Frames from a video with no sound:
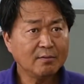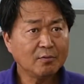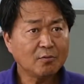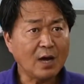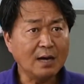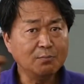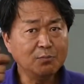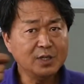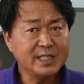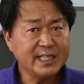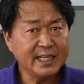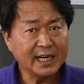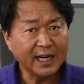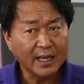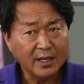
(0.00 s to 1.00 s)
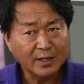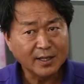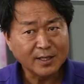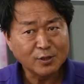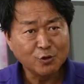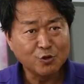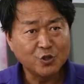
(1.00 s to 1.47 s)
광물질이나 이런
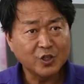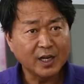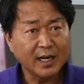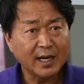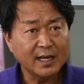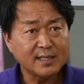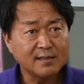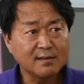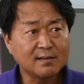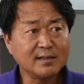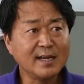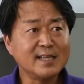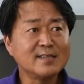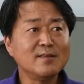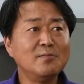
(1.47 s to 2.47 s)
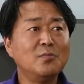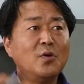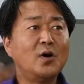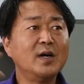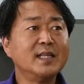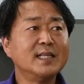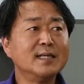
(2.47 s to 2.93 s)
데서 유출해내서 그래서
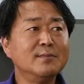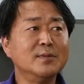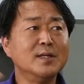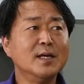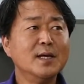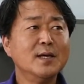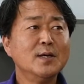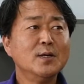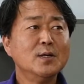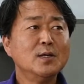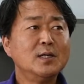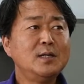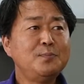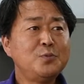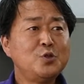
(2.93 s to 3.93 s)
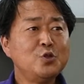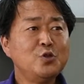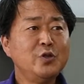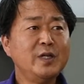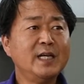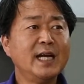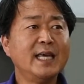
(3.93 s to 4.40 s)
뭐가 되냐면
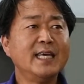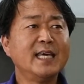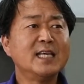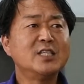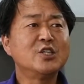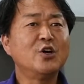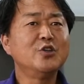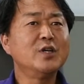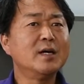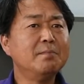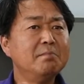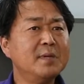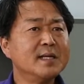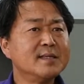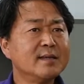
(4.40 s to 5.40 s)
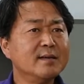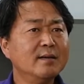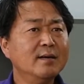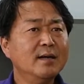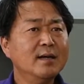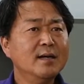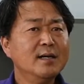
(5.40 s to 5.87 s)
흡수율이나 이게 전혀 안 맞아요.
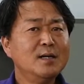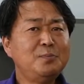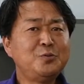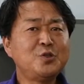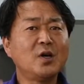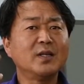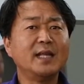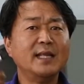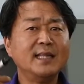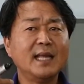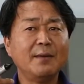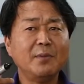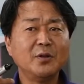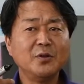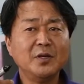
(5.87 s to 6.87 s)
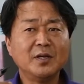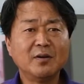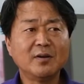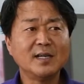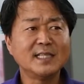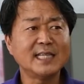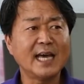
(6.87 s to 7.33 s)
흡수가 된 다음에도
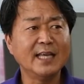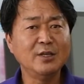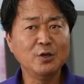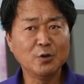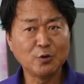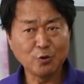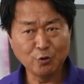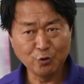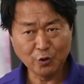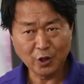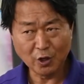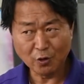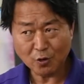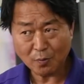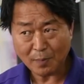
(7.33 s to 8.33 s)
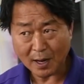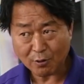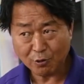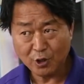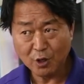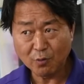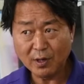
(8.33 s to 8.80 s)
이거를 잔이용으로 유기용으로
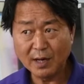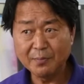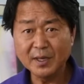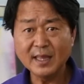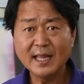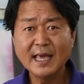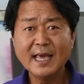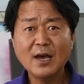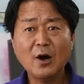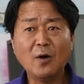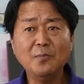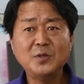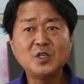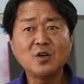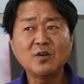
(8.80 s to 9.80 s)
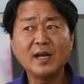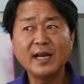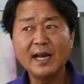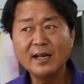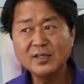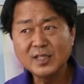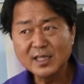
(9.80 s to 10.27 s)
바꾸려고 하면 엄청난
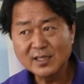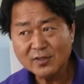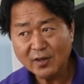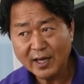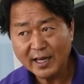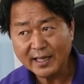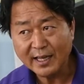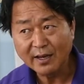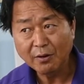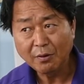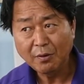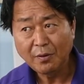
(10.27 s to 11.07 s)
에너지를 써야 돼요.